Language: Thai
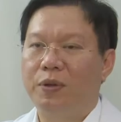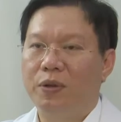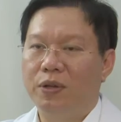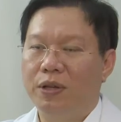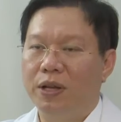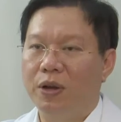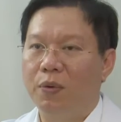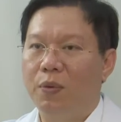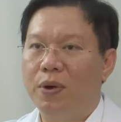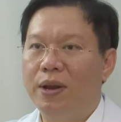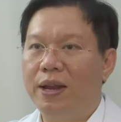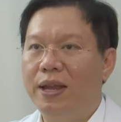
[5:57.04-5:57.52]
จน
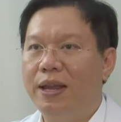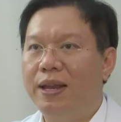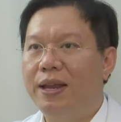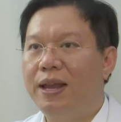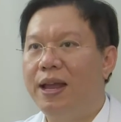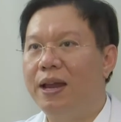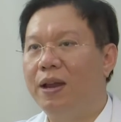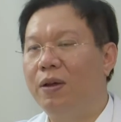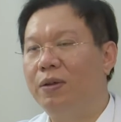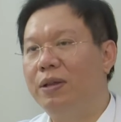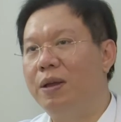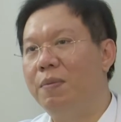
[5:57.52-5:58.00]
ถึงวันนี้
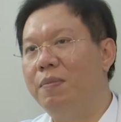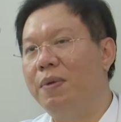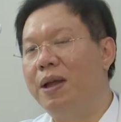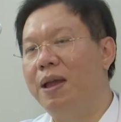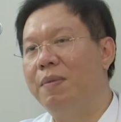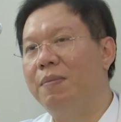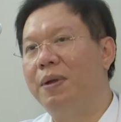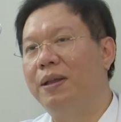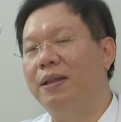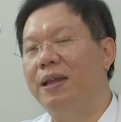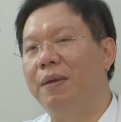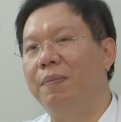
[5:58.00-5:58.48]
เนี่ยเราทำ
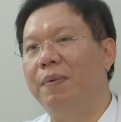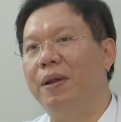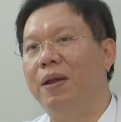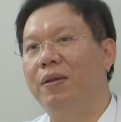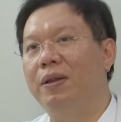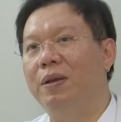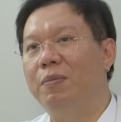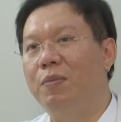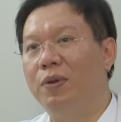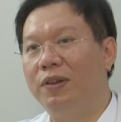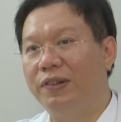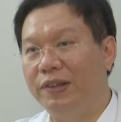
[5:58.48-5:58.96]
การผ่าตัดไป
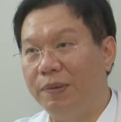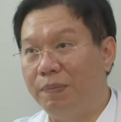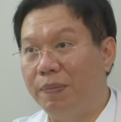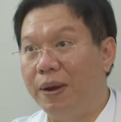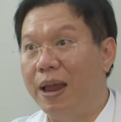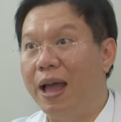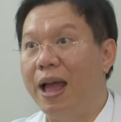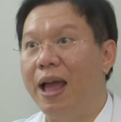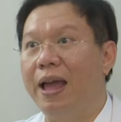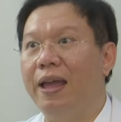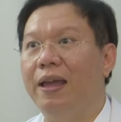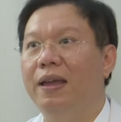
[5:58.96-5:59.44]
แล้วทั้งหมด
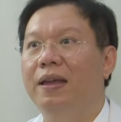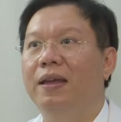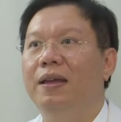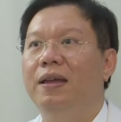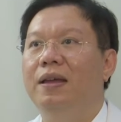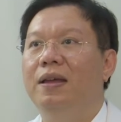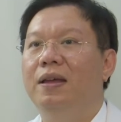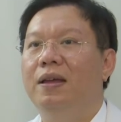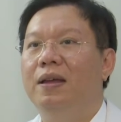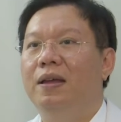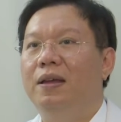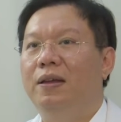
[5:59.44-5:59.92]
10ราย
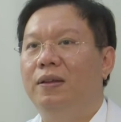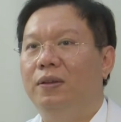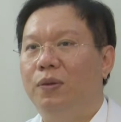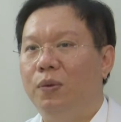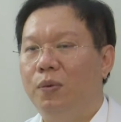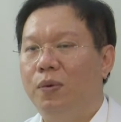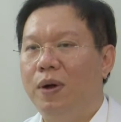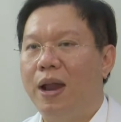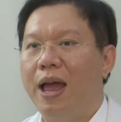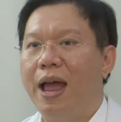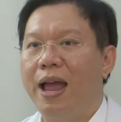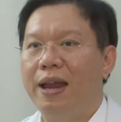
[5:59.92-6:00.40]

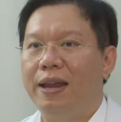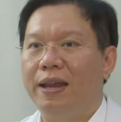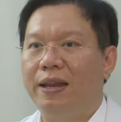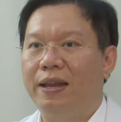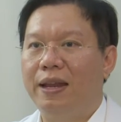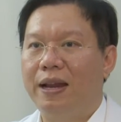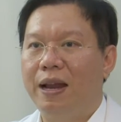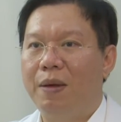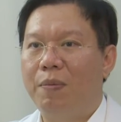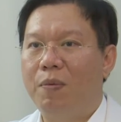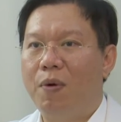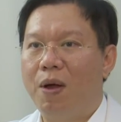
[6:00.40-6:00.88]
ทุกรายเนี่
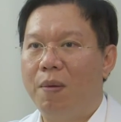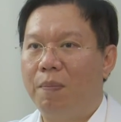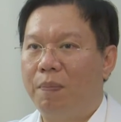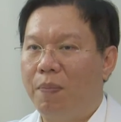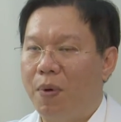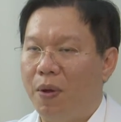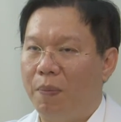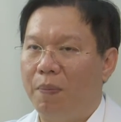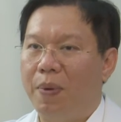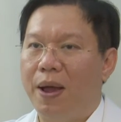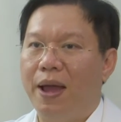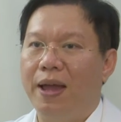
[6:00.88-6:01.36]
ยได้รับความ
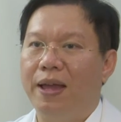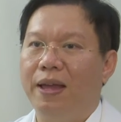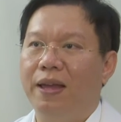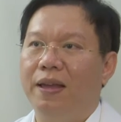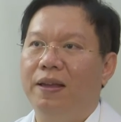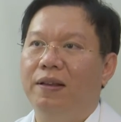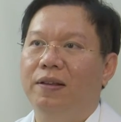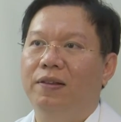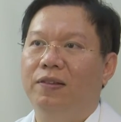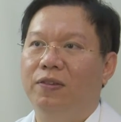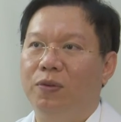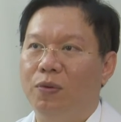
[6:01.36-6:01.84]
ปลอดภัย
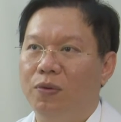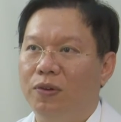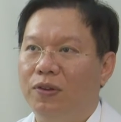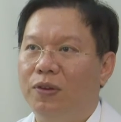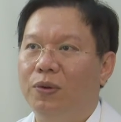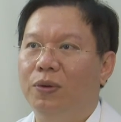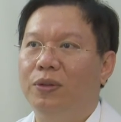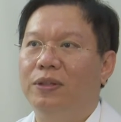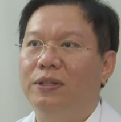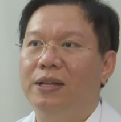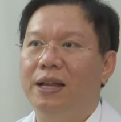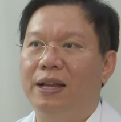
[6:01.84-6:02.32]
สูง
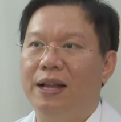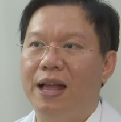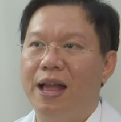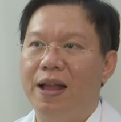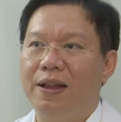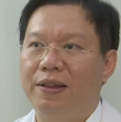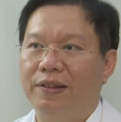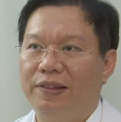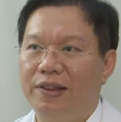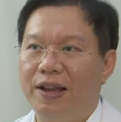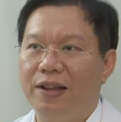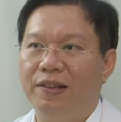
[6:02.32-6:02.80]
สุดจาก
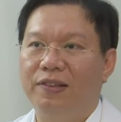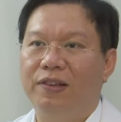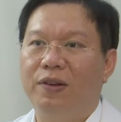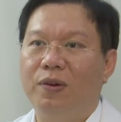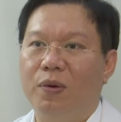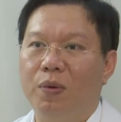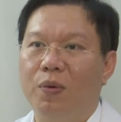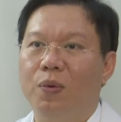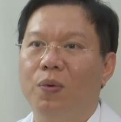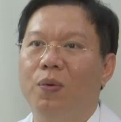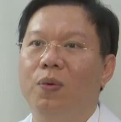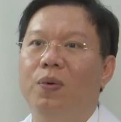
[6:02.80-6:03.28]
การใส่ส
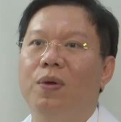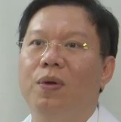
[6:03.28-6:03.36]
กรู